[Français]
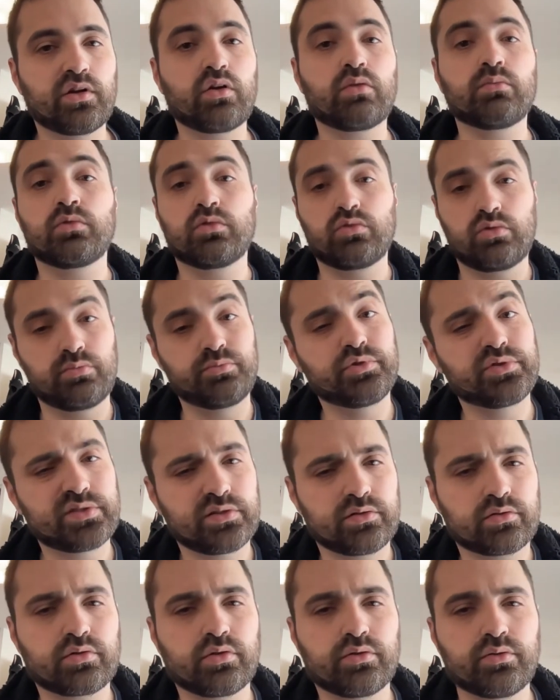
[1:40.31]
Alors le mieux
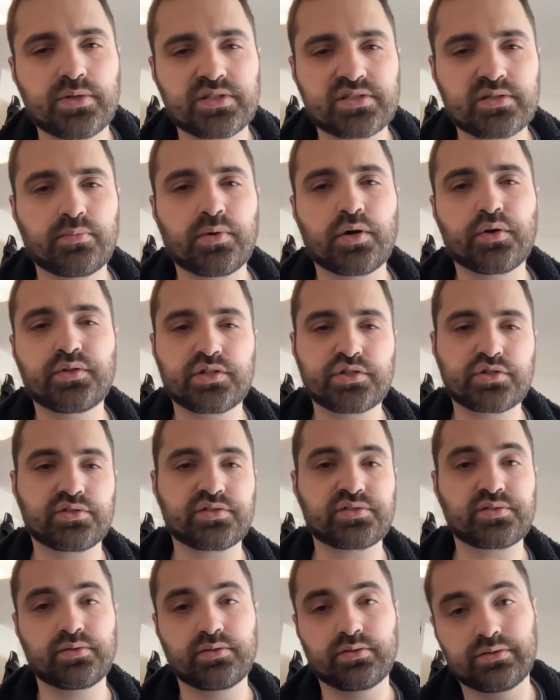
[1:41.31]
c'est encore de passer par une
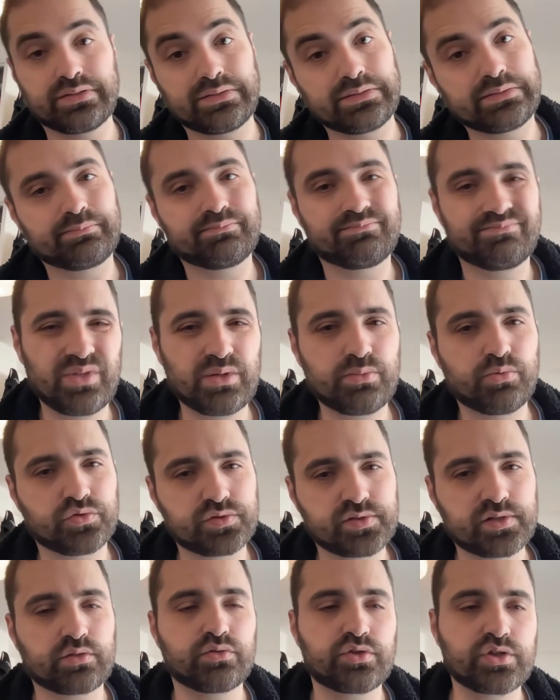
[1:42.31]
agence, euh, mais bon
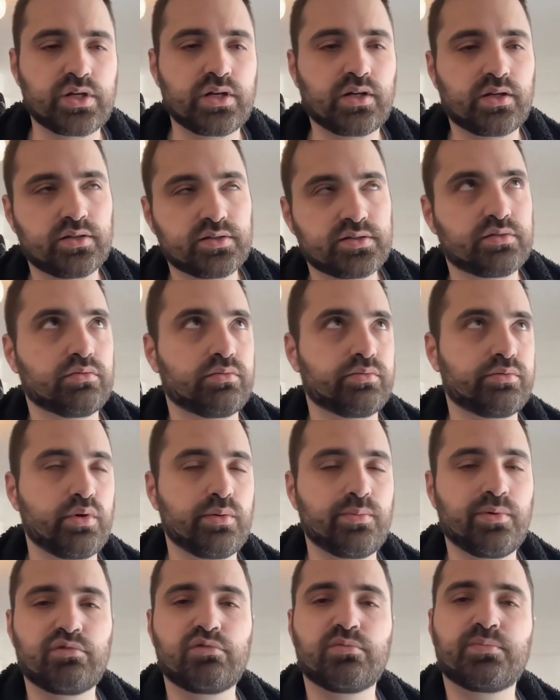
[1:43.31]
ça coûte cher hein, si vous
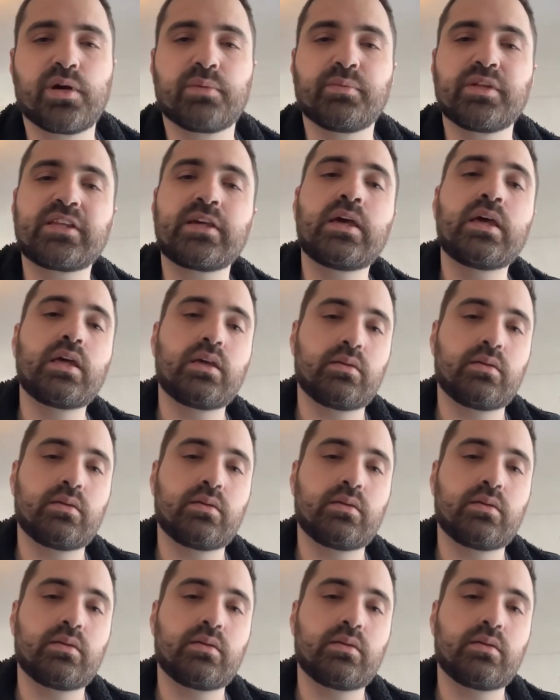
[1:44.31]
pouvez pas vous le permettre.